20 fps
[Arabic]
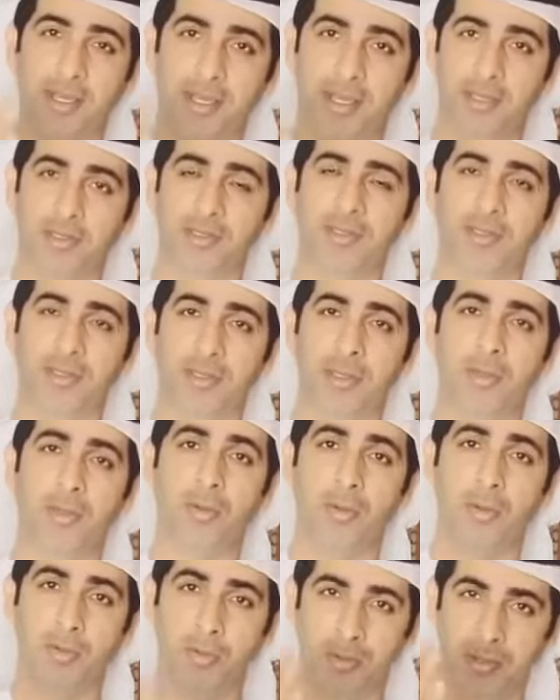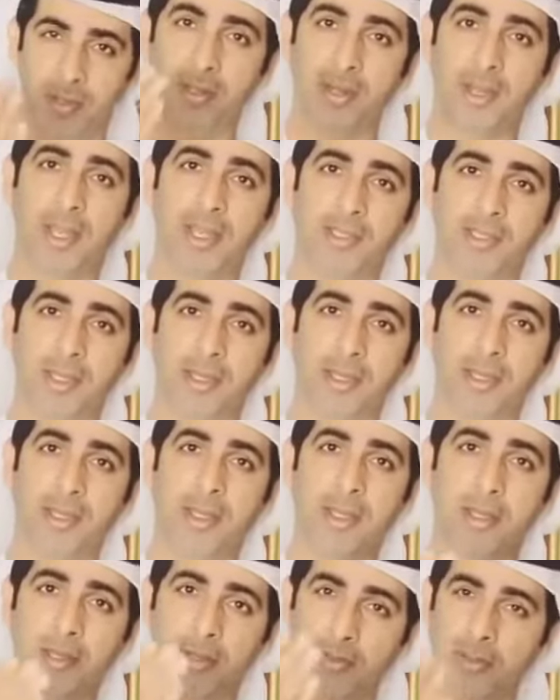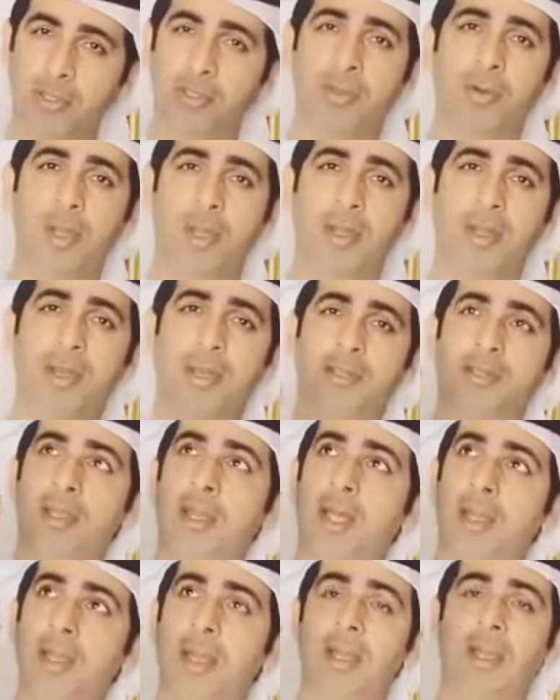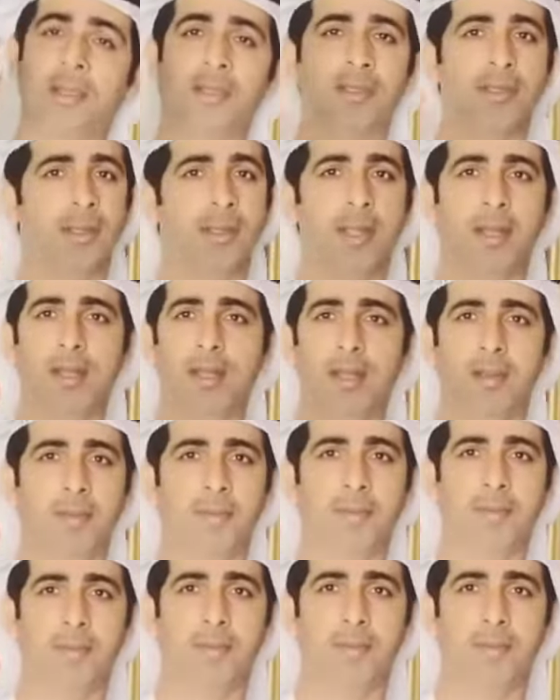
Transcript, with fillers: عجزنا نكون مثل الحشره، ستروا على الناس لعل الله يستر عليكم.